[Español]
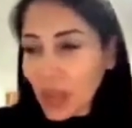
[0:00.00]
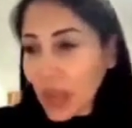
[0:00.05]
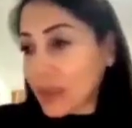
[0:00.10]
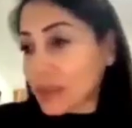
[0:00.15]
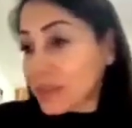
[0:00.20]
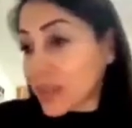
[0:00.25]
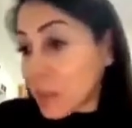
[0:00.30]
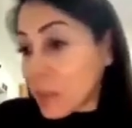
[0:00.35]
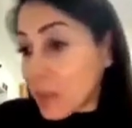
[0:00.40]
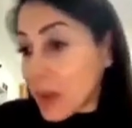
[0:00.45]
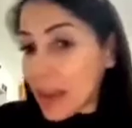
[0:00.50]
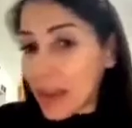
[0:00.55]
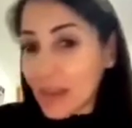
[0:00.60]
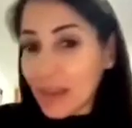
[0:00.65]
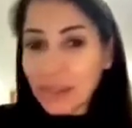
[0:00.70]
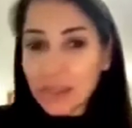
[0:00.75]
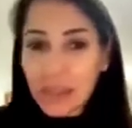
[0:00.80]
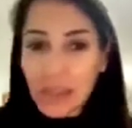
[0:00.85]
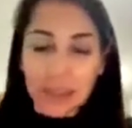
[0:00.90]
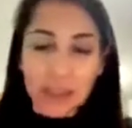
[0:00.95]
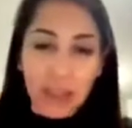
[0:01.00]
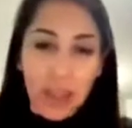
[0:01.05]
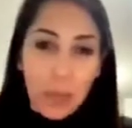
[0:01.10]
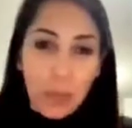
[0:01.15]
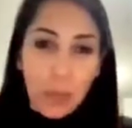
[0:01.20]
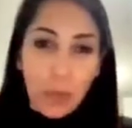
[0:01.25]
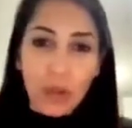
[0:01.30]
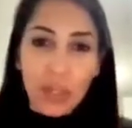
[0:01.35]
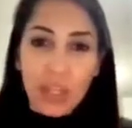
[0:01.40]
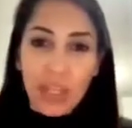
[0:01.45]
asambleístas
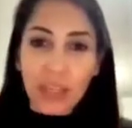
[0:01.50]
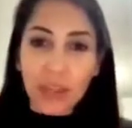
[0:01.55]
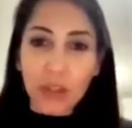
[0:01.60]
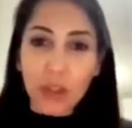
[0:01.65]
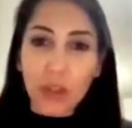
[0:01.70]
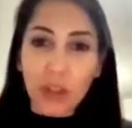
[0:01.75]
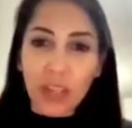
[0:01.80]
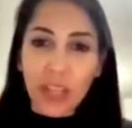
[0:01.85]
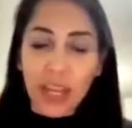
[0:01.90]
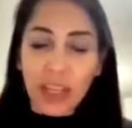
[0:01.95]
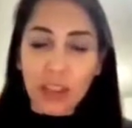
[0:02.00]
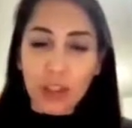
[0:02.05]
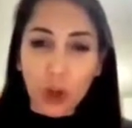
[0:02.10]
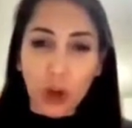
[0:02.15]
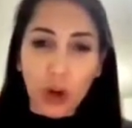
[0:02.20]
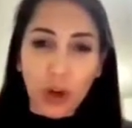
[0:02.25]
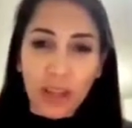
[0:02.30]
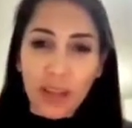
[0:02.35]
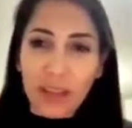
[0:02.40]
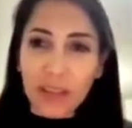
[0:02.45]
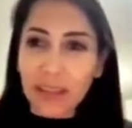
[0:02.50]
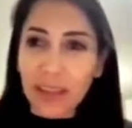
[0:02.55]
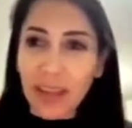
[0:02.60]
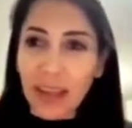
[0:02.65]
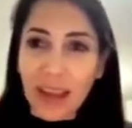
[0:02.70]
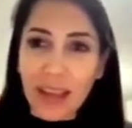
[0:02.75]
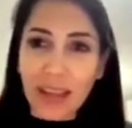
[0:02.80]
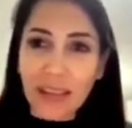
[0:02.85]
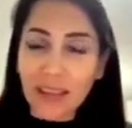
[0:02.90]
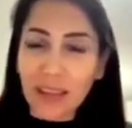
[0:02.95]
poniendo directores,
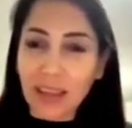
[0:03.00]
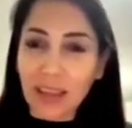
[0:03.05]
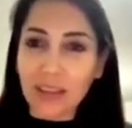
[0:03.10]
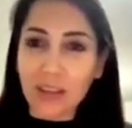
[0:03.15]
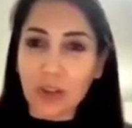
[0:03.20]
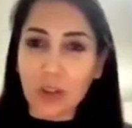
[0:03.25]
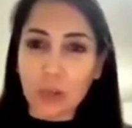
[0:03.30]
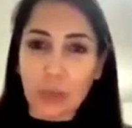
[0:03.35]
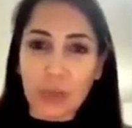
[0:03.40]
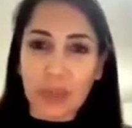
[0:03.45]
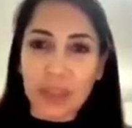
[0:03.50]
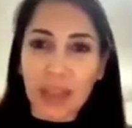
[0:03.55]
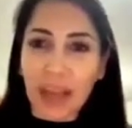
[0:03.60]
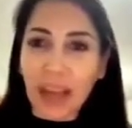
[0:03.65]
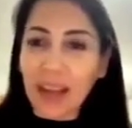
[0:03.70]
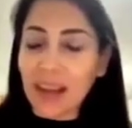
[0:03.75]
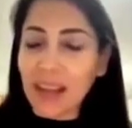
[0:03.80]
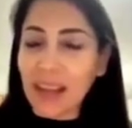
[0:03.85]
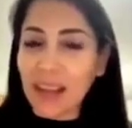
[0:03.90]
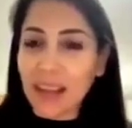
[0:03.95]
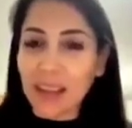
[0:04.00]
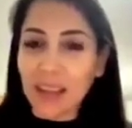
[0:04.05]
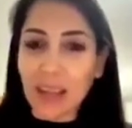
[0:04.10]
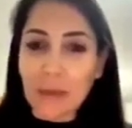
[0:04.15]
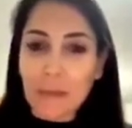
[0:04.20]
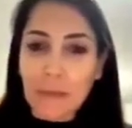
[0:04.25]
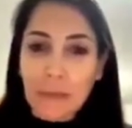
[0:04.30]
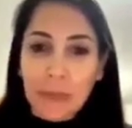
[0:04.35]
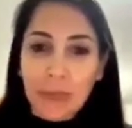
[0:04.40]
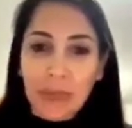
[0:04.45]
gerentes de hospitales,
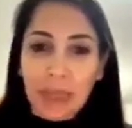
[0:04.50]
